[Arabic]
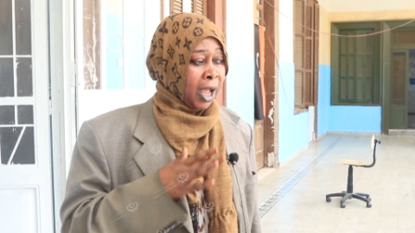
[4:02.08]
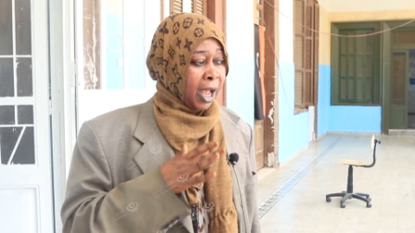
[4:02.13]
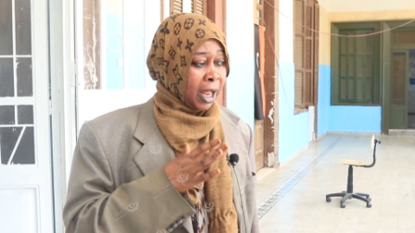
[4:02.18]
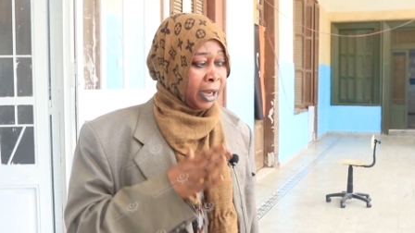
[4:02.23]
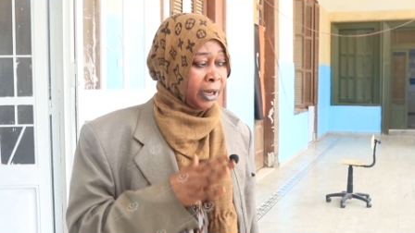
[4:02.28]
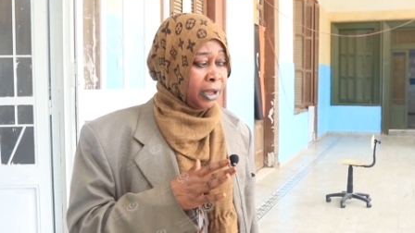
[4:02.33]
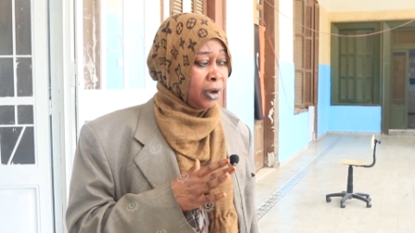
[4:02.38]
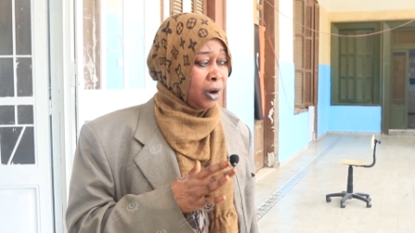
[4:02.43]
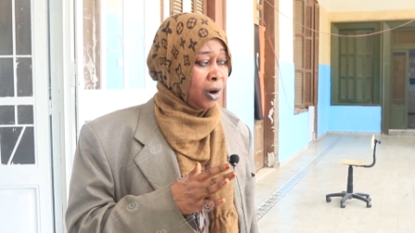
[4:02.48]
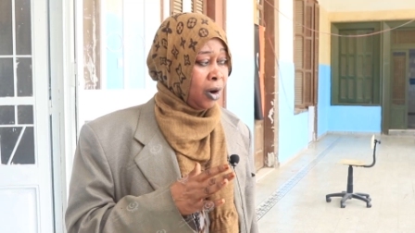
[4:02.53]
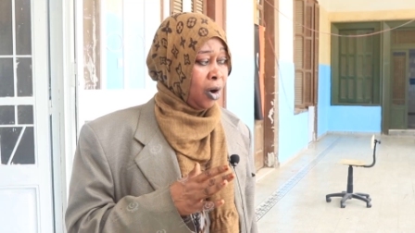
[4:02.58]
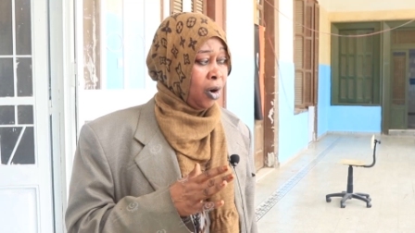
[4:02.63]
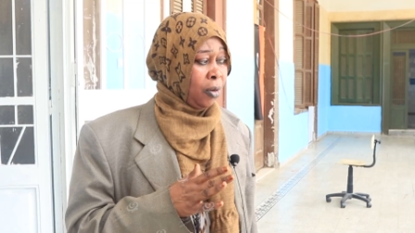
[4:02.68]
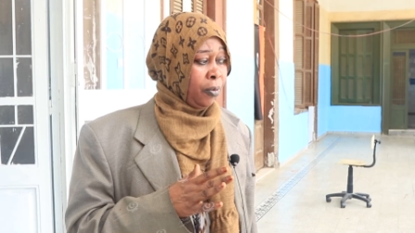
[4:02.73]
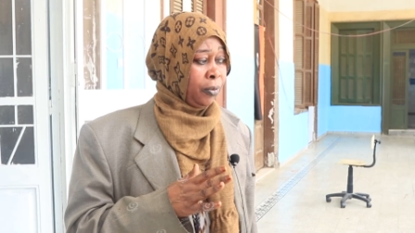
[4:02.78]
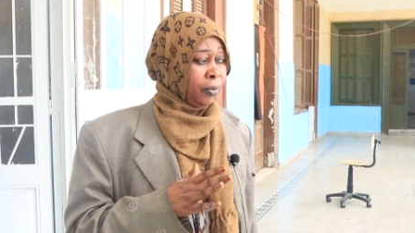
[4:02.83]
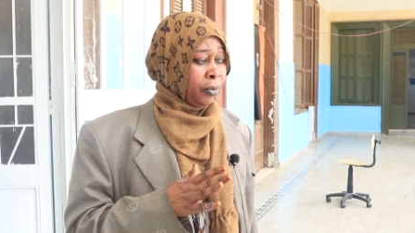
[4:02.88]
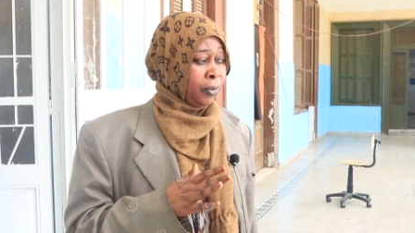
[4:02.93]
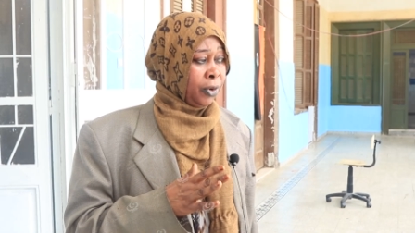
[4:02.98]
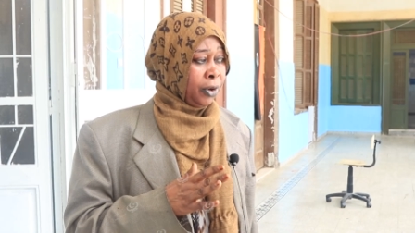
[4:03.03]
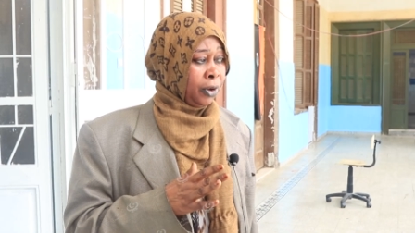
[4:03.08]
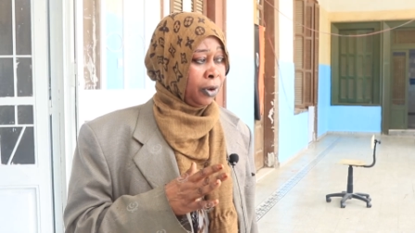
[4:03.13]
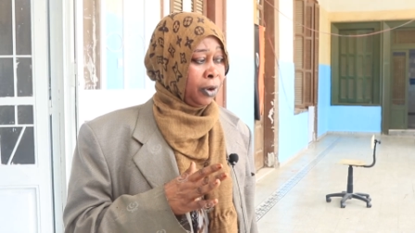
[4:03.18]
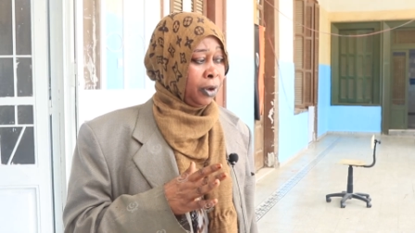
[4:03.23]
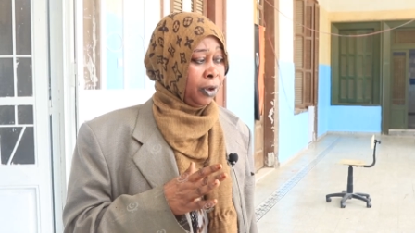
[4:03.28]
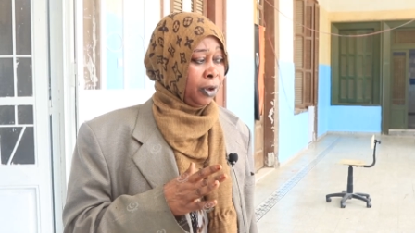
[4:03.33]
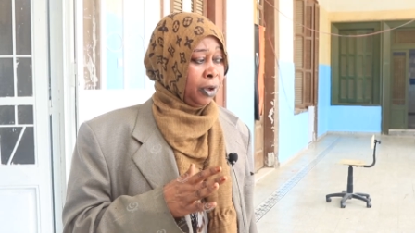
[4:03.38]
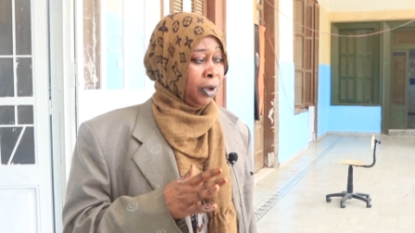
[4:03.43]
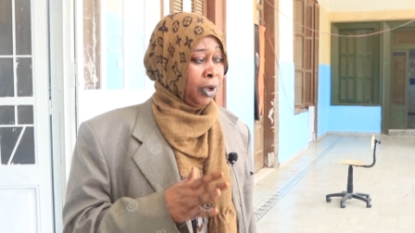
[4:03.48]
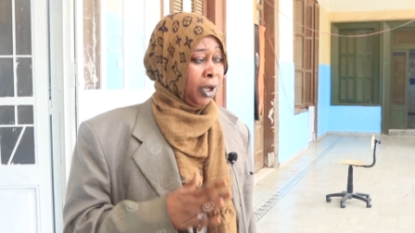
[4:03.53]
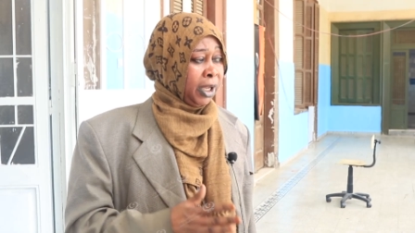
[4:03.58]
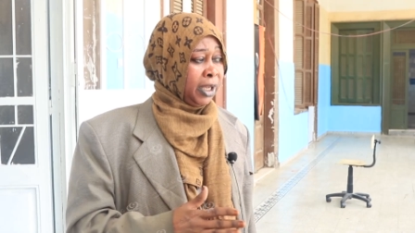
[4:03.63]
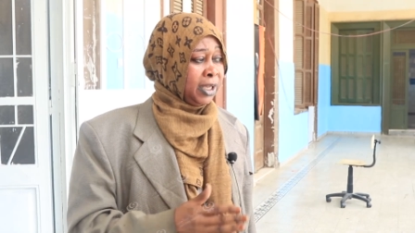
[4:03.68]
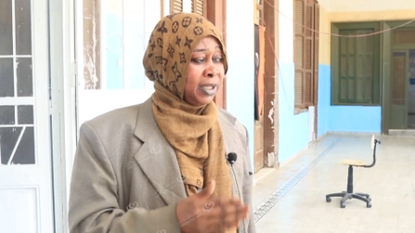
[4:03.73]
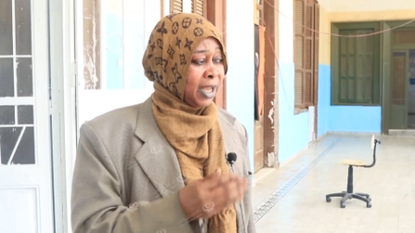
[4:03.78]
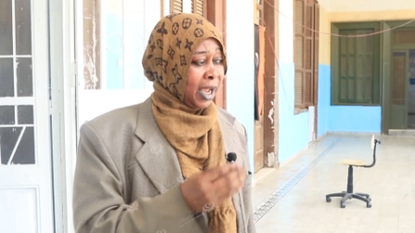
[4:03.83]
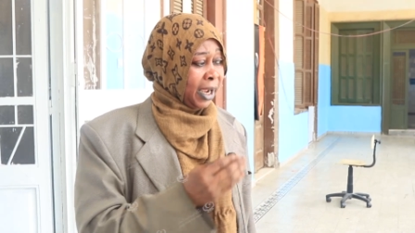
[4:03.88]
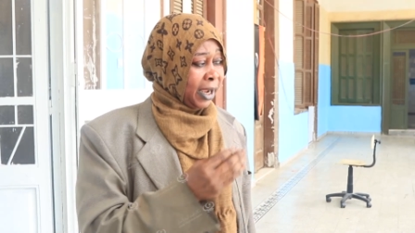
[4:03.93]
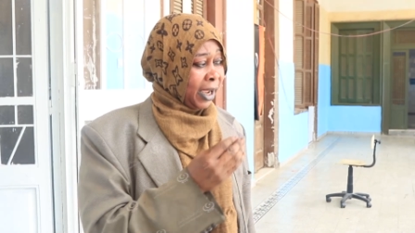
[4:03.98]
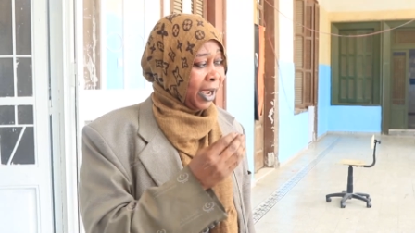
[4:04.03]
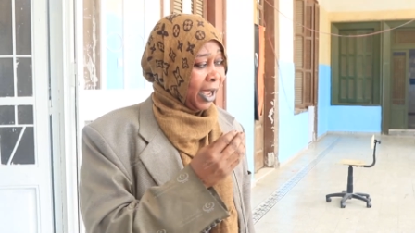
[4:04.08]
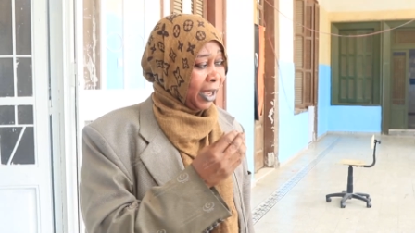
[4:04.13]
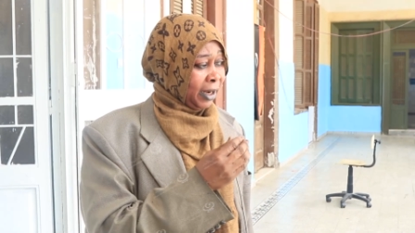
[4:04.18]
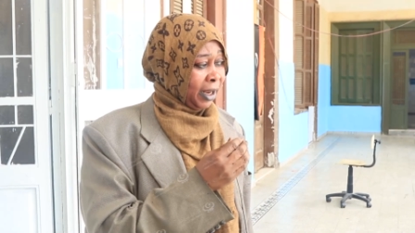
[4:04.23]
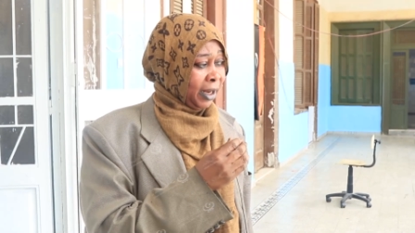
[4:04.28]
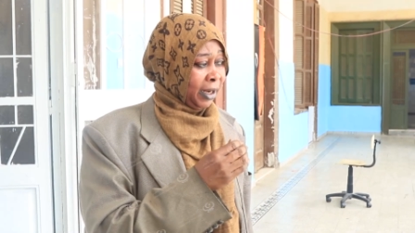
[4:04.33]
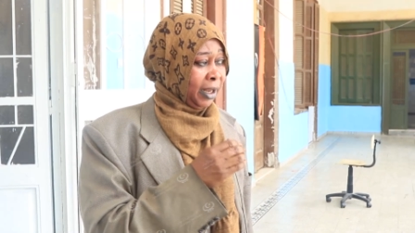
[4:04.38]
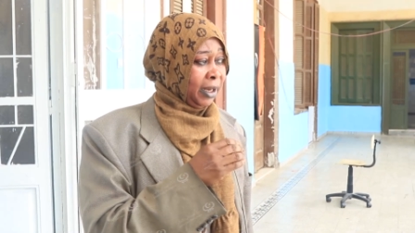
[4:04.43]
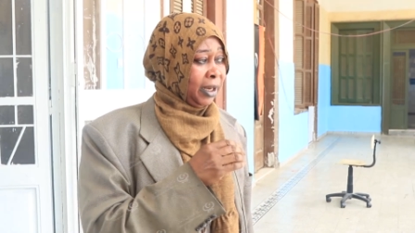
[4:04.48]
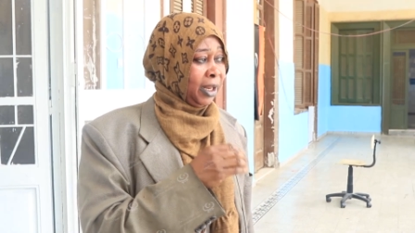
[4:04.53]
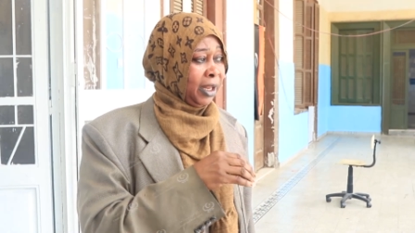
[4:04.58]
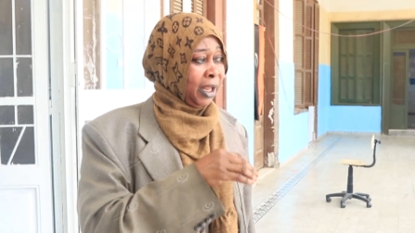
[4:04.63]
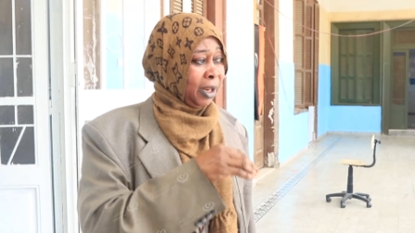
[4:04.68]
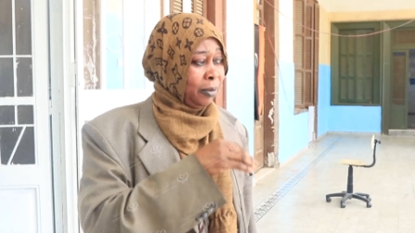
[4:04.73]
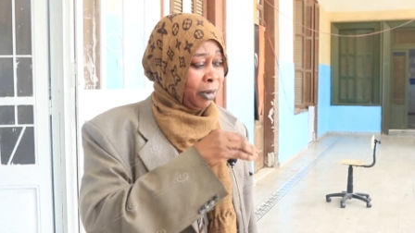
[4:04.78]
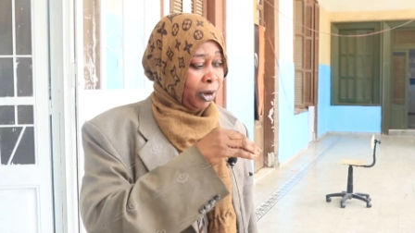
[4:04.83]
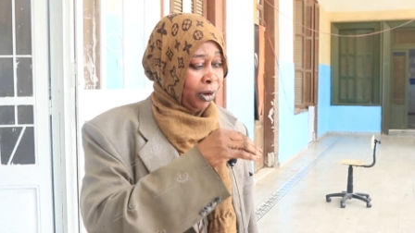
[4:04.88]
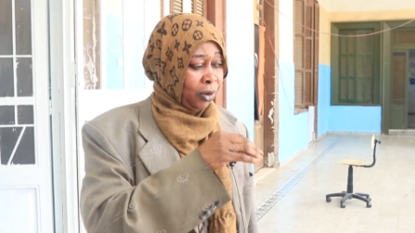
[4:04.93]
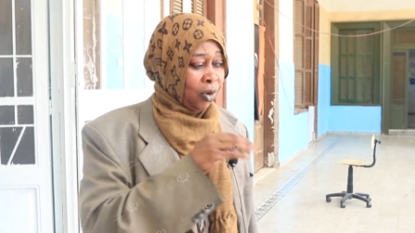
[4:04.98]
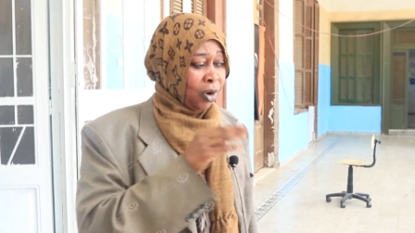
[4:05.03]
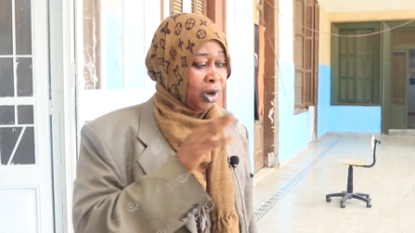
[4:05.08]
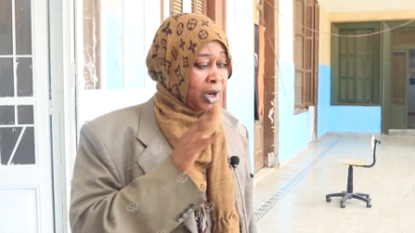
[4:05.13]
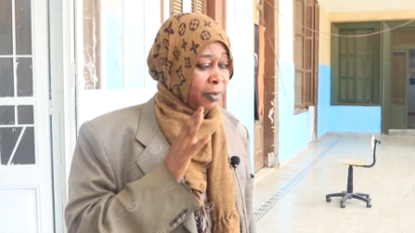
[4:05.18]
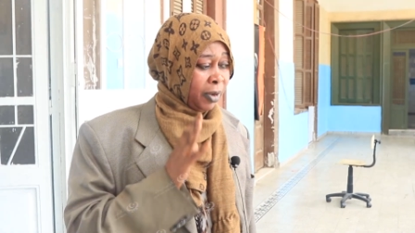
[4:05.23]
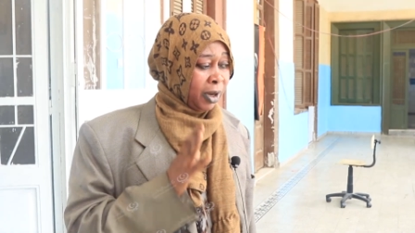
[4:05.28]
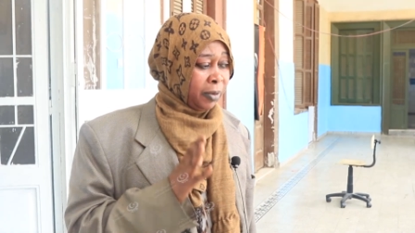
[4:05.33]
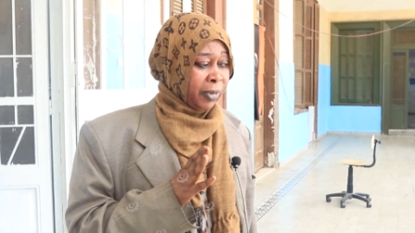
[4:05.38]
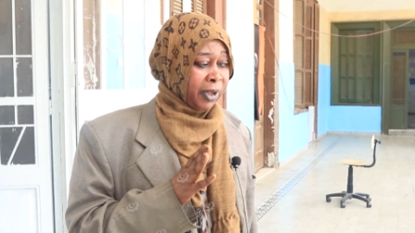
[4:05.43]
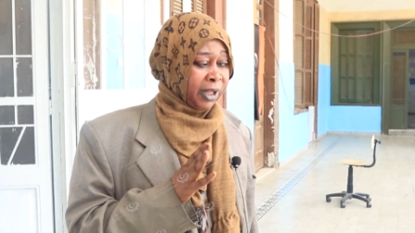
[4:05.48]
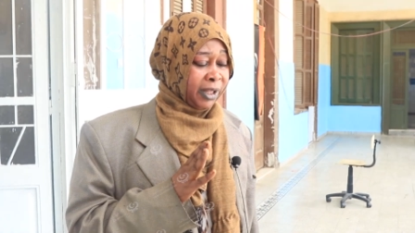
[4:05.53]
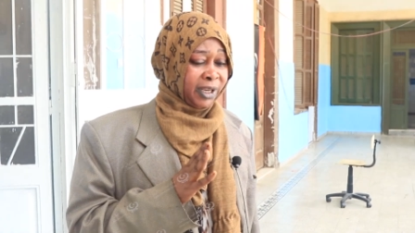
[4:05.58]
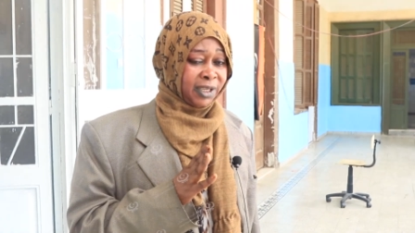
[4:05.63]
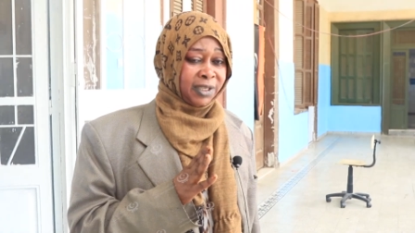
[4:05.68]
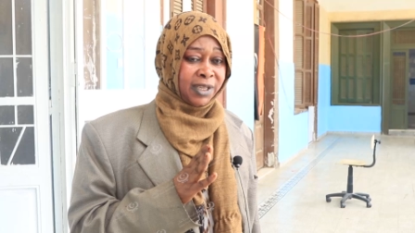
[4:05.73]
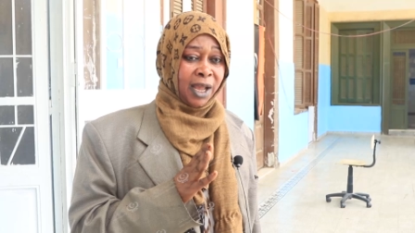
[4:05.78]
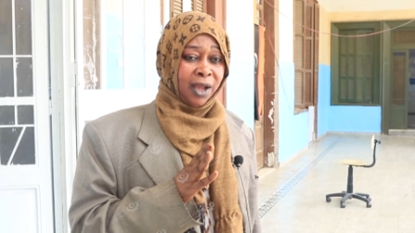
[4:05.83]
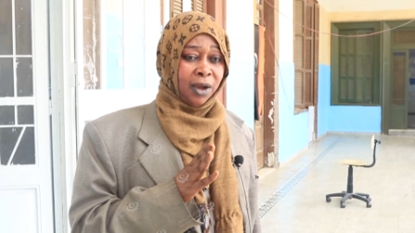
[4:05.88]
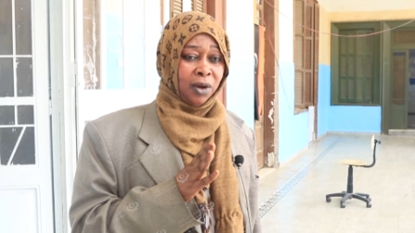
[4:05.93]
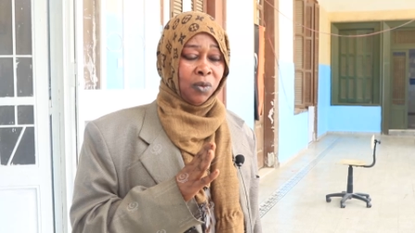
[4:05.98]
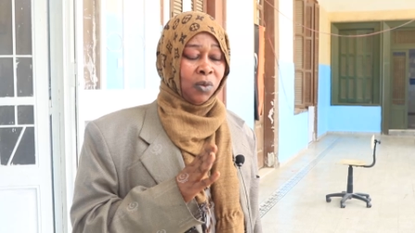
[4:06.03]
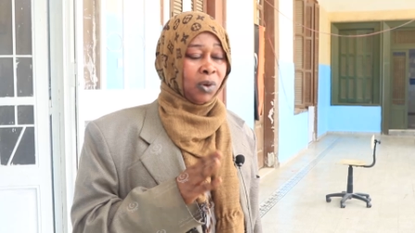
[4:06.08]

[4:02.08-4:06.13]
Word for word: اليوم اذا كان انا احنا جايين مرقونا من المدرسه